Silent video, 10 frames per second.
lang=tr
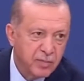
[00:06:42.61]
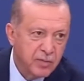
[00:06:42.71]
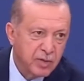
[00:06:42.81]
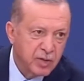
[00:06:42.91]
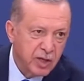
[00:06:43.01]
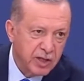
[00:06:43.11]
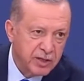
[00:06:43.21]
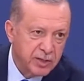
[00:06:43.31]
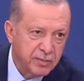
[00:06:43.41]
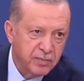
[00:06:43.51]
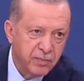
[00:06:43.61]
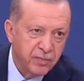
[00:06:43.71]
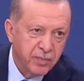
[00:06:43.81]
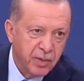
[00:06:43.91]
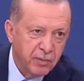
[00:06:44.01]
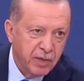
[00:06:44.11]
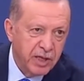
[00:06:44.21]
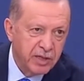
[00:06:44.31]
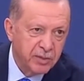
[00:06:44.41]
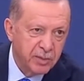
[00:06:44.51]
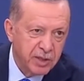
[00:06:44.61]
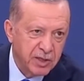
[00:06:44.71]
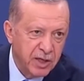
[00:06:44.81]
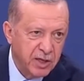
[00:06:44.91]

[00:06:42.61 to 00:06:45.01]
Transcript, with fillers: şahsım milletim adına